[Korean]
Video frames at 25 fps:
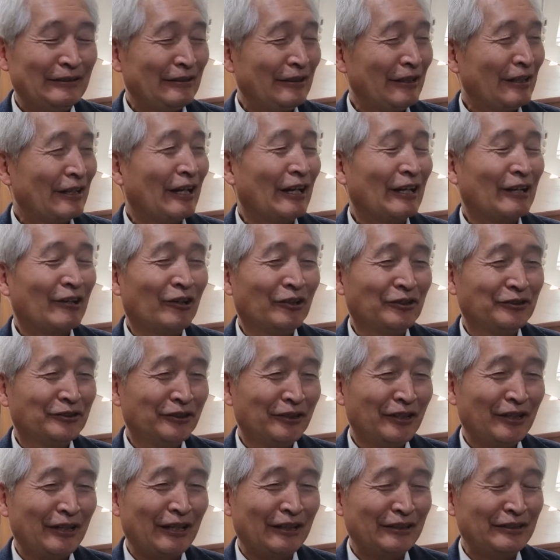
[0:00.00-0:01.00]
제가
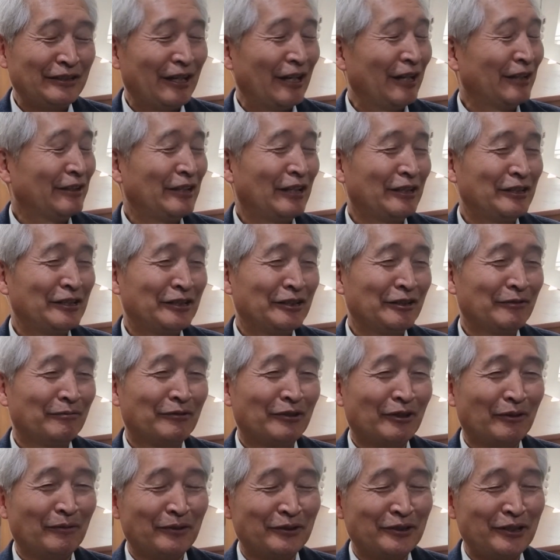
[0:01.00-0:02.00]
컸으니까 쟤한테 직접
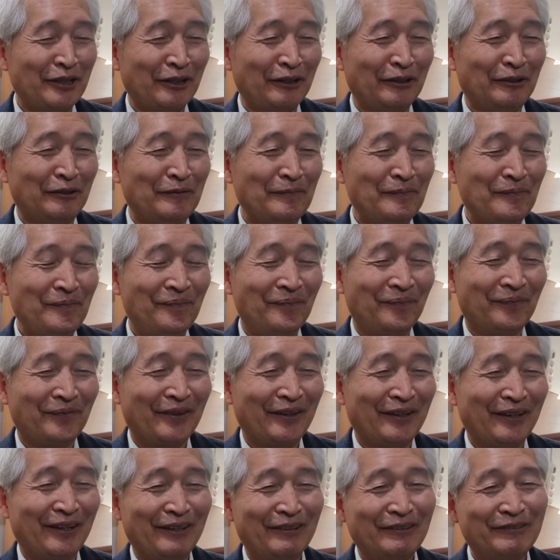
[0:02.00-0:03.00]
물어보세요
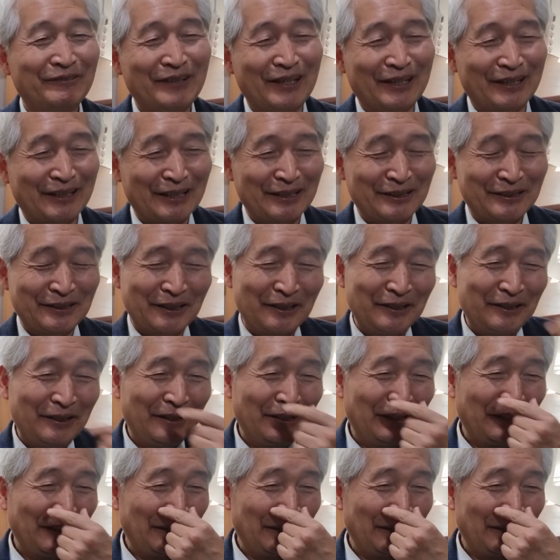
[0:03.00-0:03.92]
왜 그랬어요?